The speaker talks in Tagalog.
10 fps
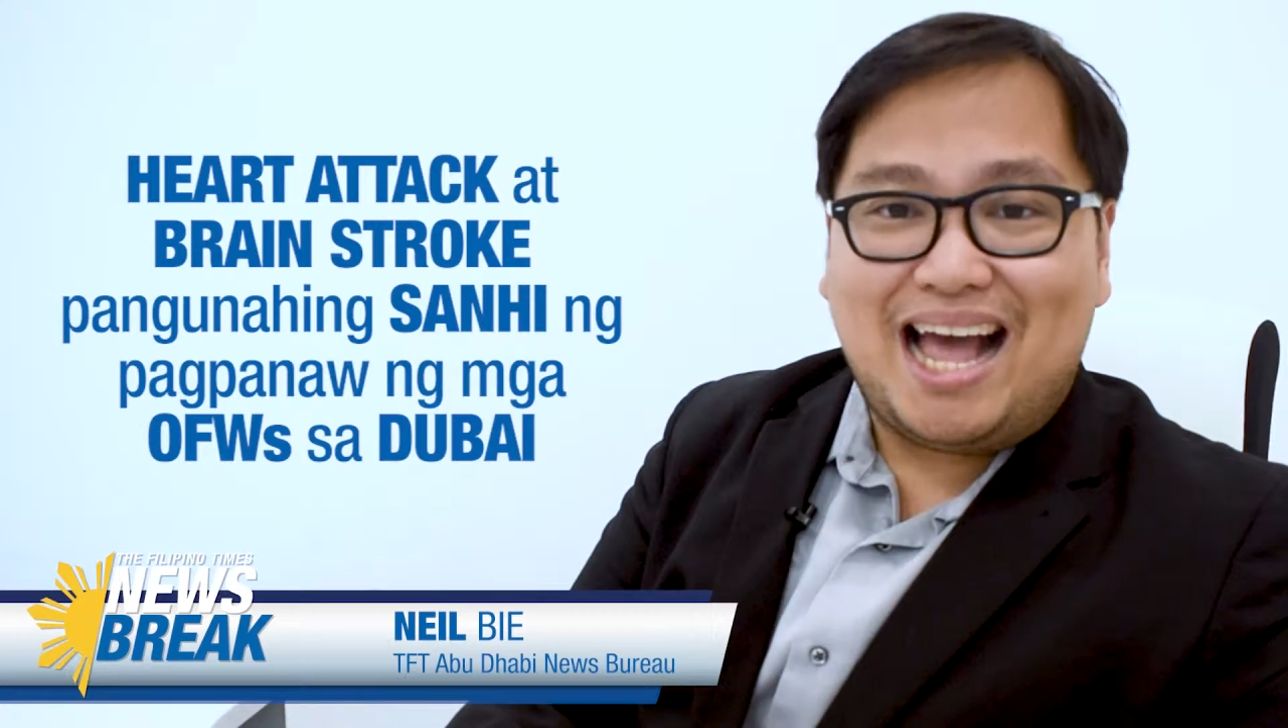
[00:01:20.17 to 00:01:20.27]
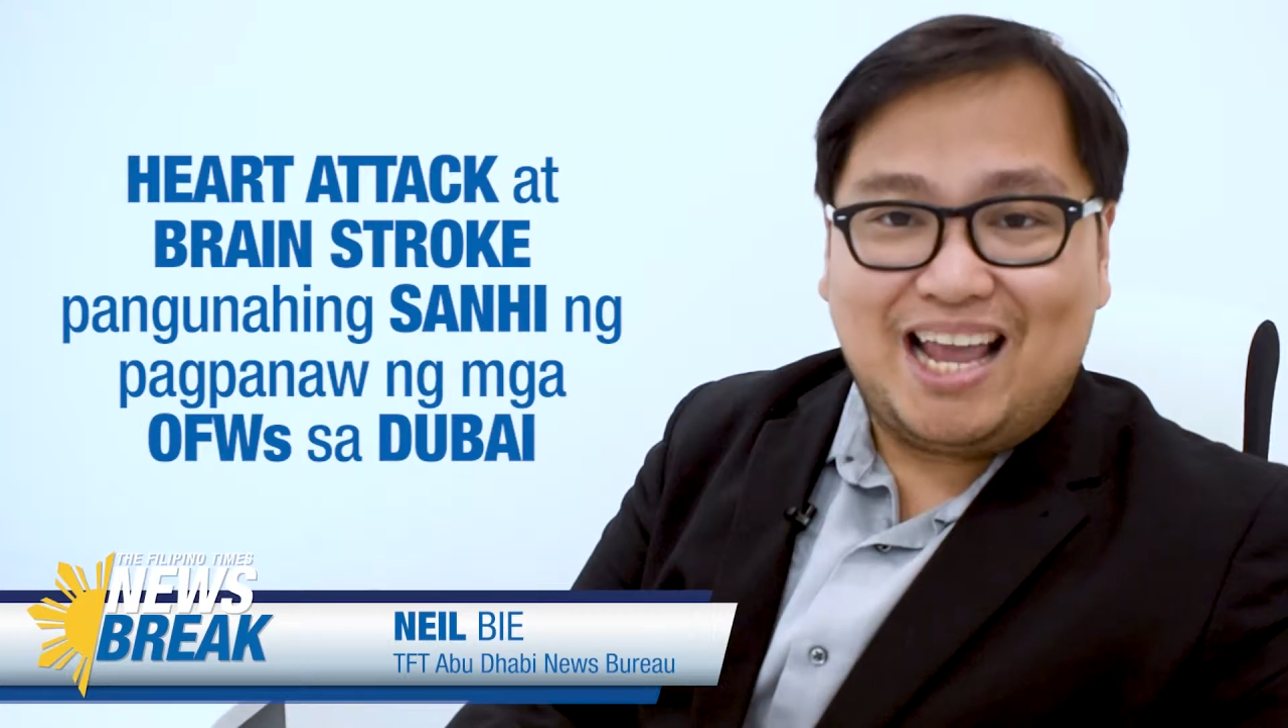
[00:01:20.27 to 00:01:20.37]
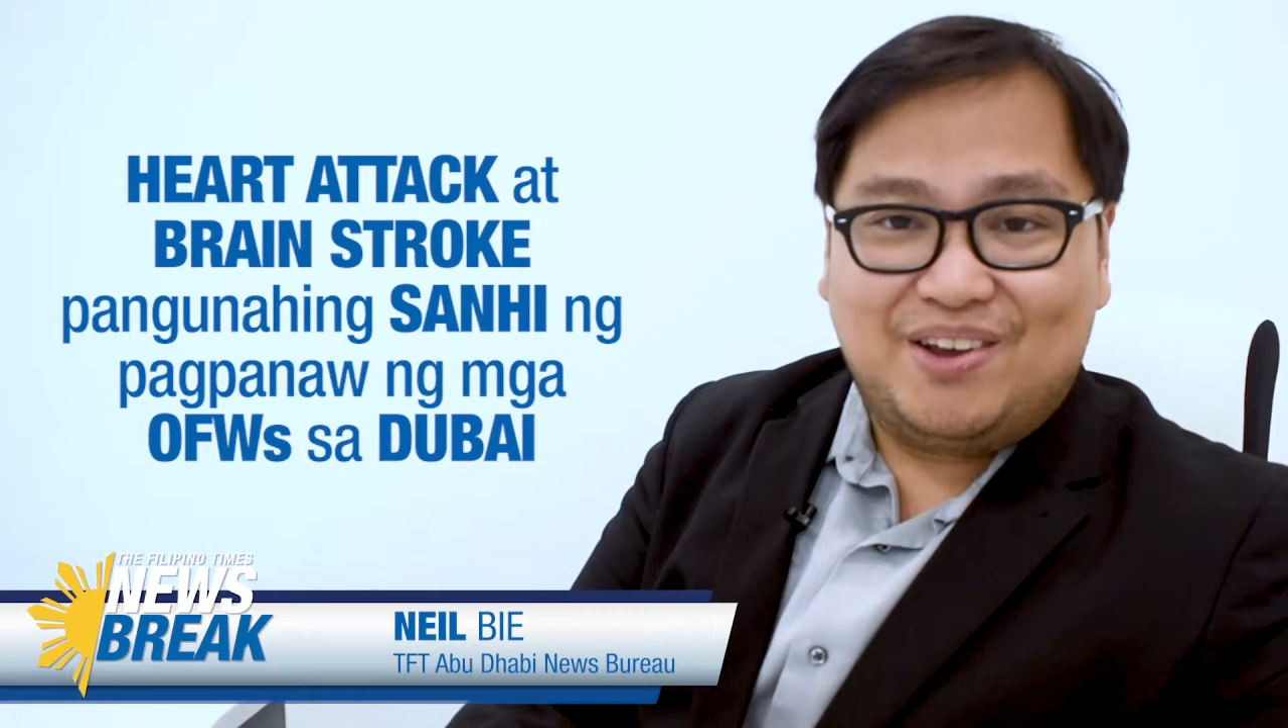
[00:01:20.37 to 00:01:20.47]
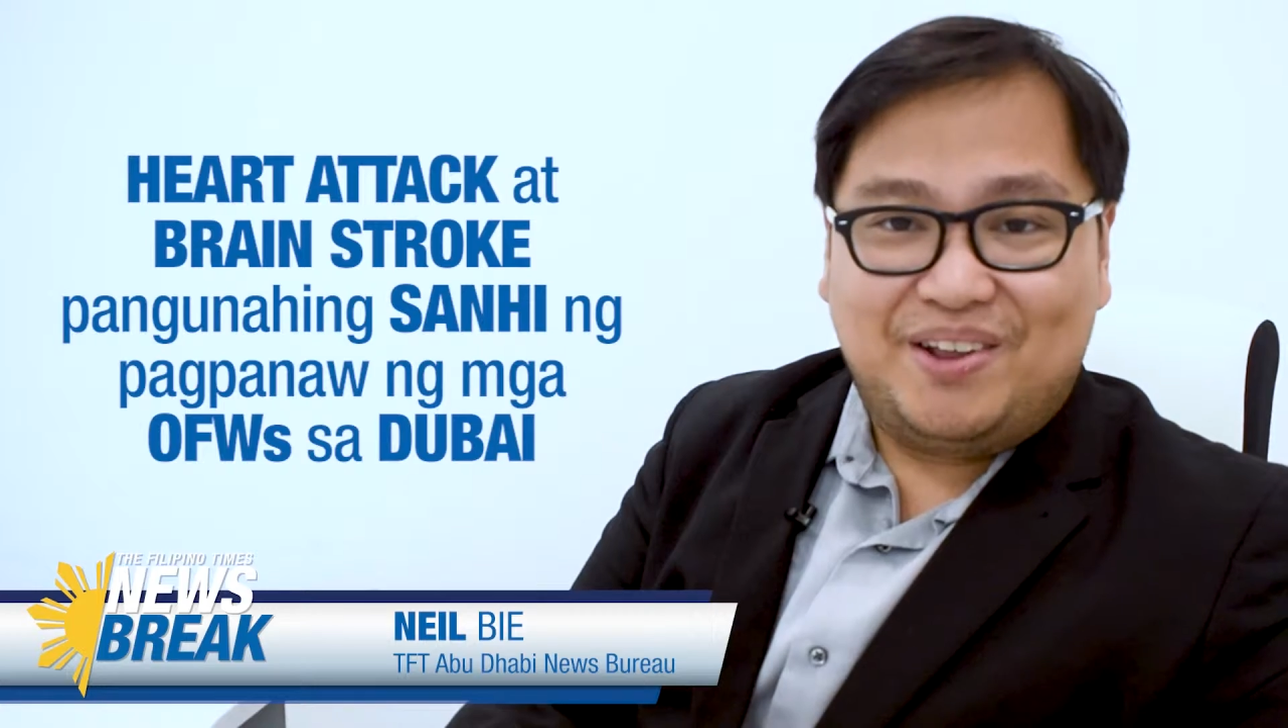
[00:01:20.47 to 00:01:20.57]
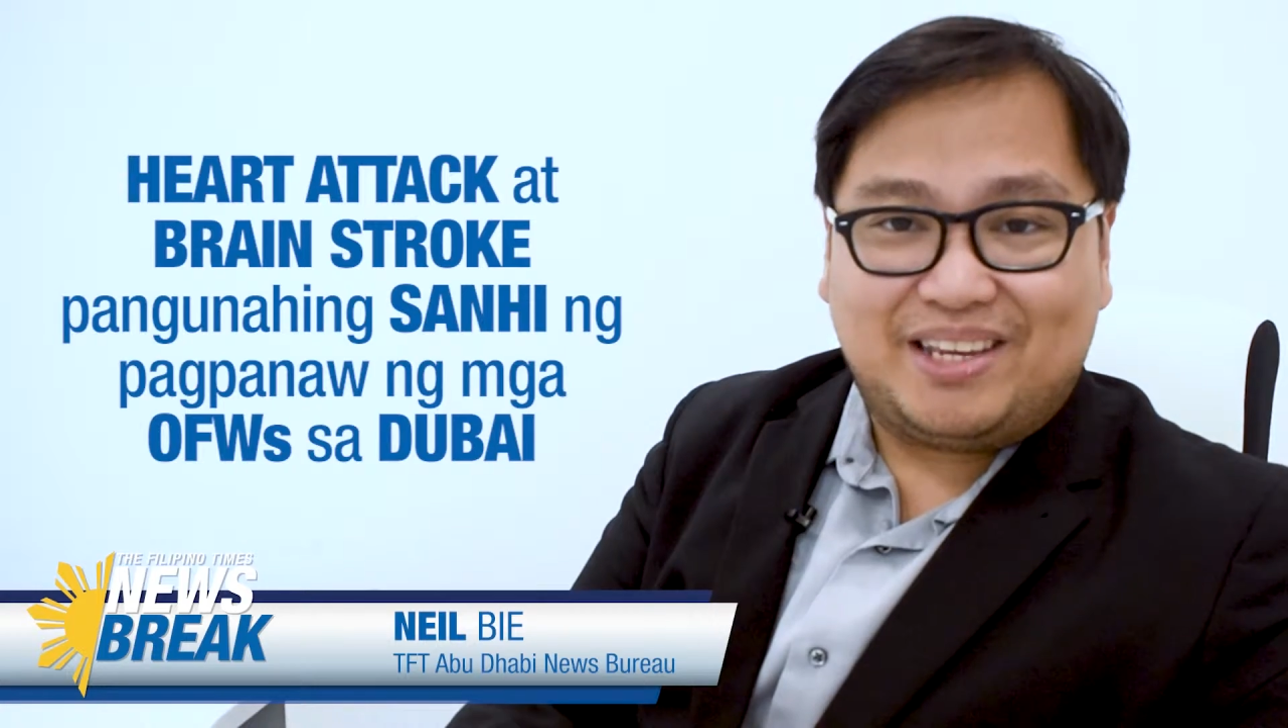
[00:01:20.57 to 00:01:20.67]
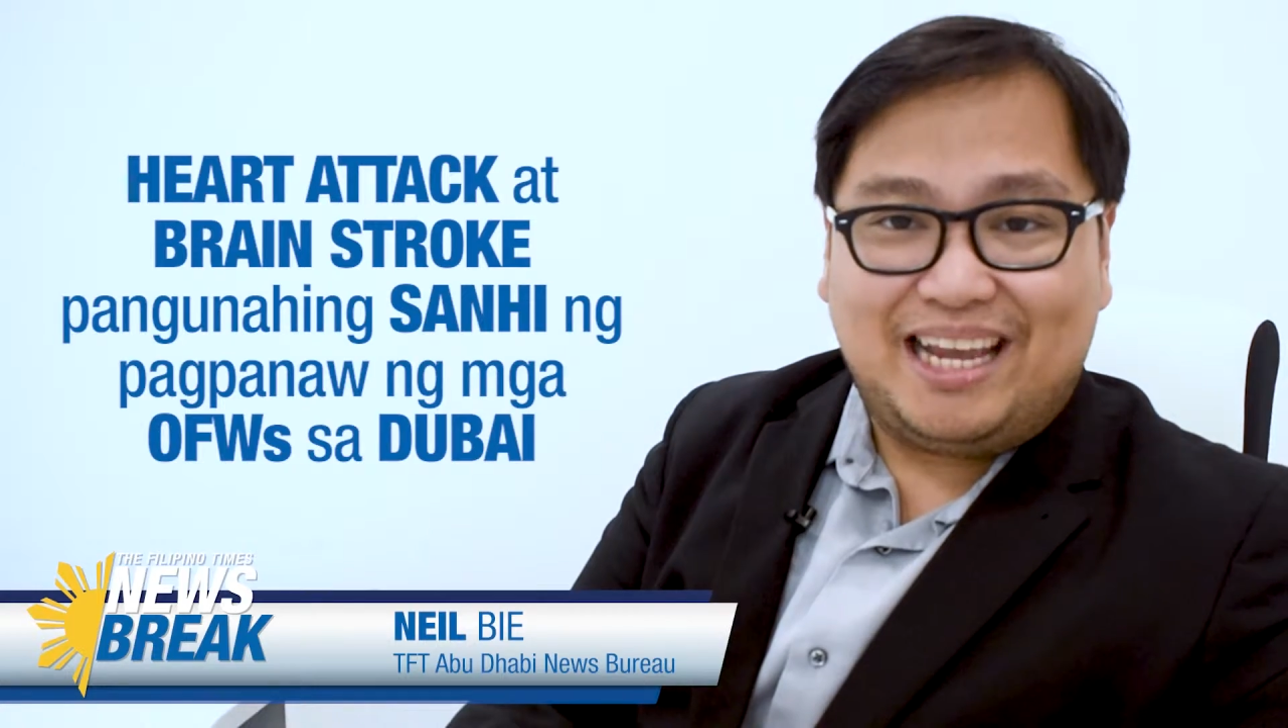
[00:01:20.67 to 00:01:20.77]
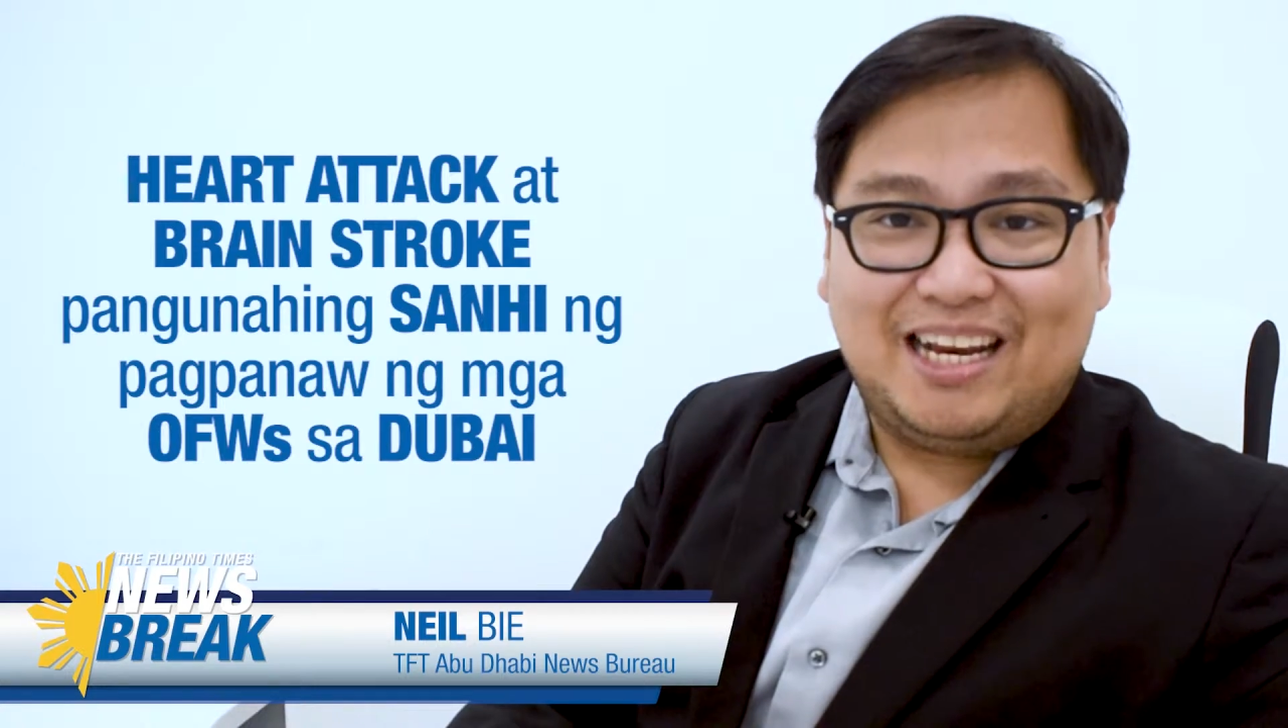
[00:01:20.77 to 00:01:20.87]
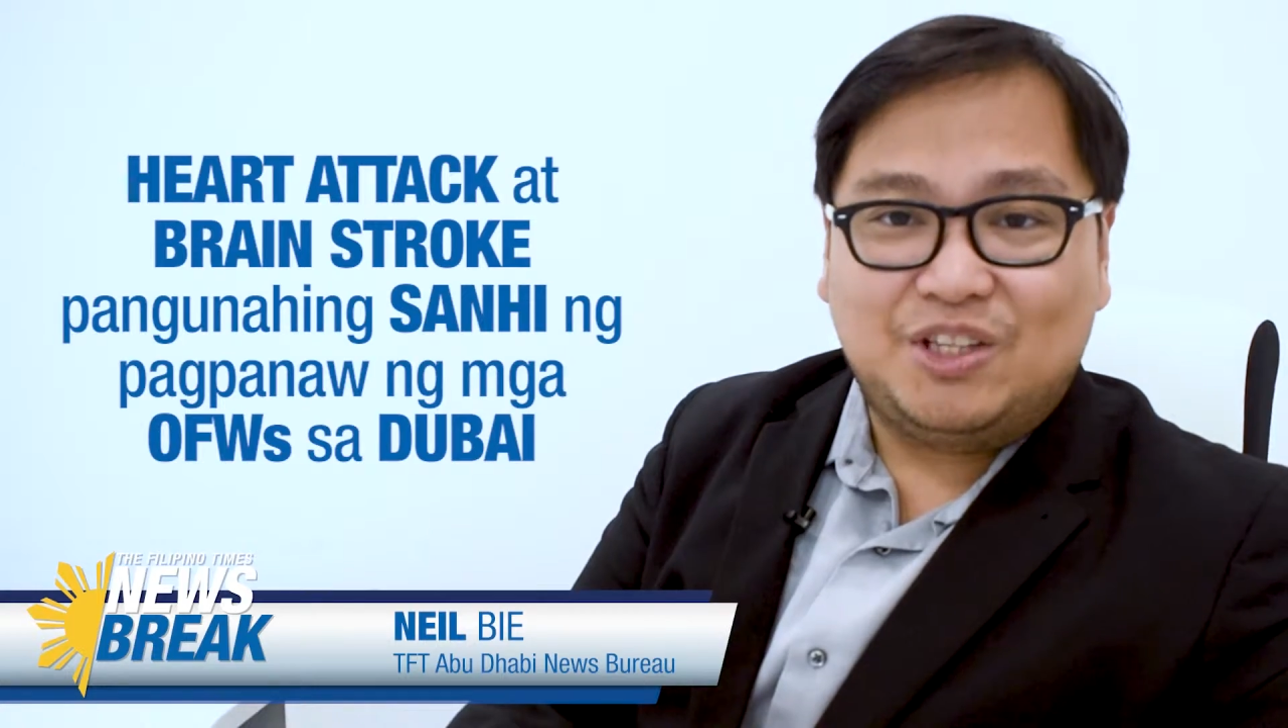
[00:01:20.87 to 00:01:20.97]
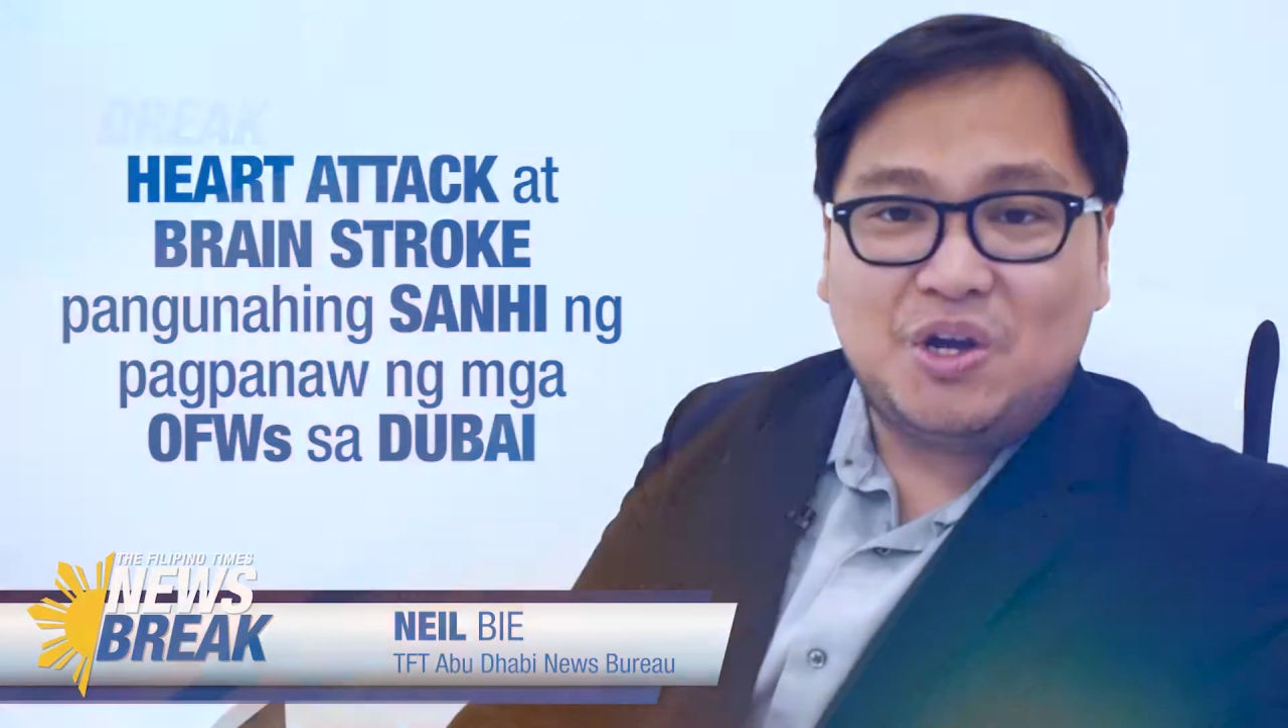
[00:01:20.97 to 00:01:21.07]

ayon kila